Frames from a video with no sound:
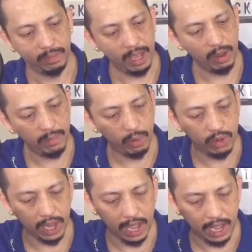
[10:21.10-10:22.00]
meron po
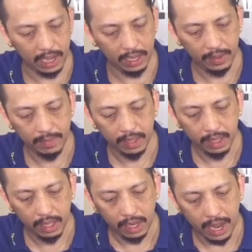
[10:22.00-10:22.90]
siyang
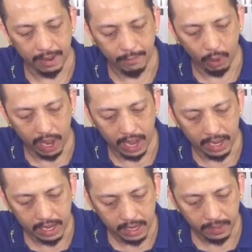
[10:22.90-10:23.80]
live
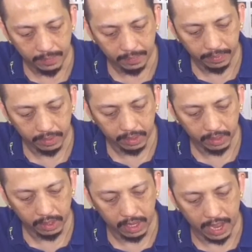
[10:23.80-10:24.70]

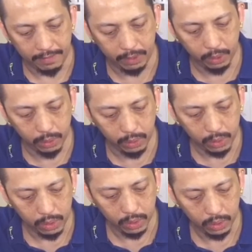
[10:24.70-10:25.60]
1, live
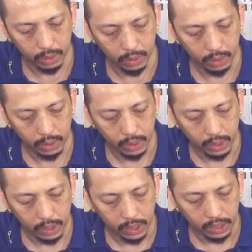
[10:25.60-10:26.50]

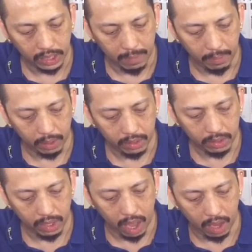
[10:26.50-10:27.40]
2,
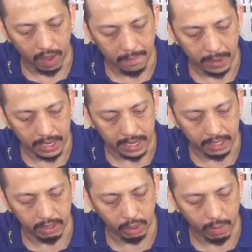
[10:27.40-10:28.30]
tapos
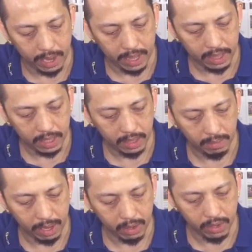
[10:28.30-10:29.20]
accompanying instrument,
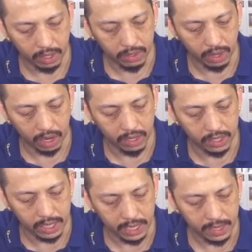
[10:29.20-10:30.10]
meron siyang
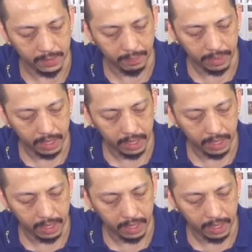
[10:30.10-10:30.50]
charging,